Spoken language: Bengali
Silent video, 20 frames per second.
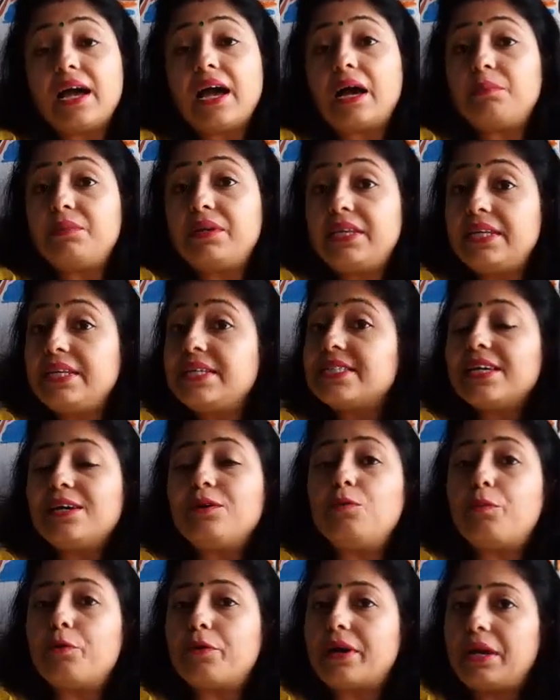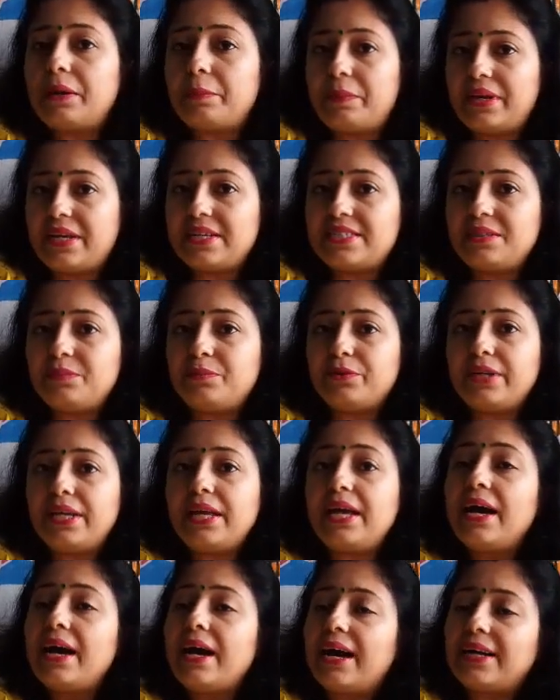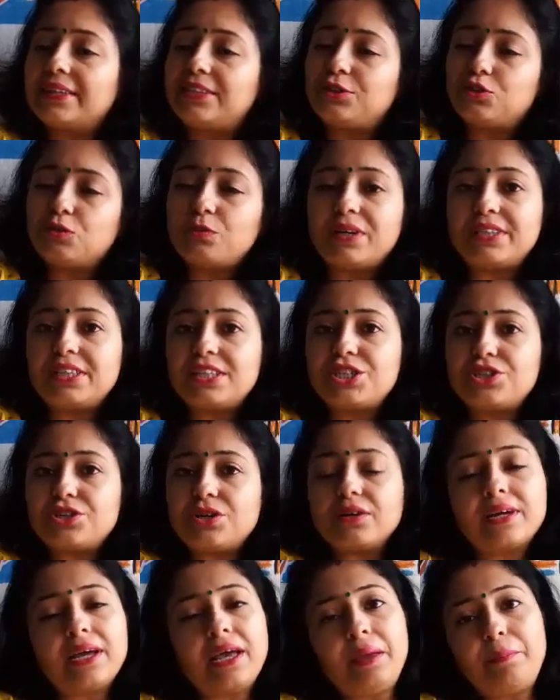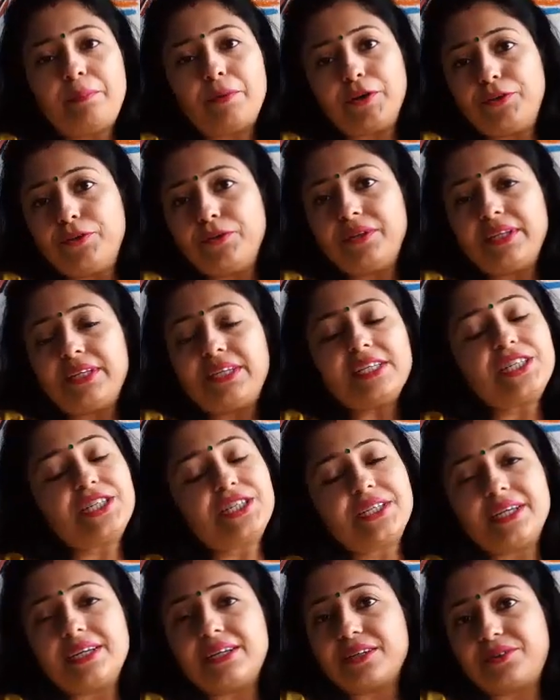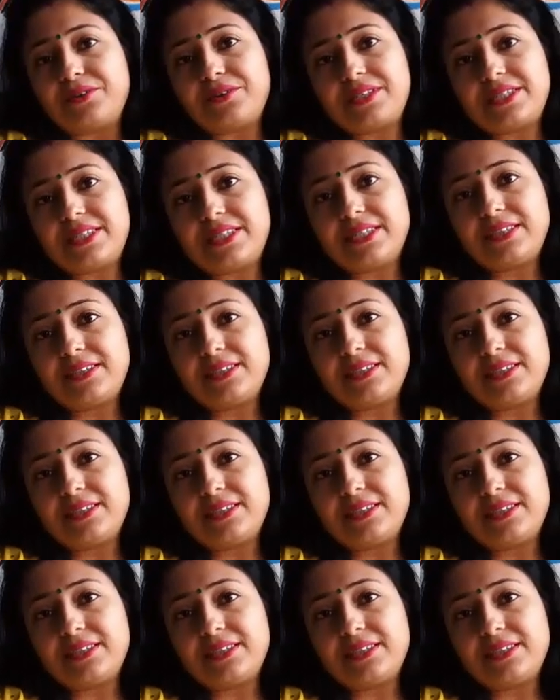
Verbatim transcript: আমি নিজে উপকার পেয়েছি বলে আজ তোমাদের সঙ্গে এই পদ্ধতিটি শেয়ার করছি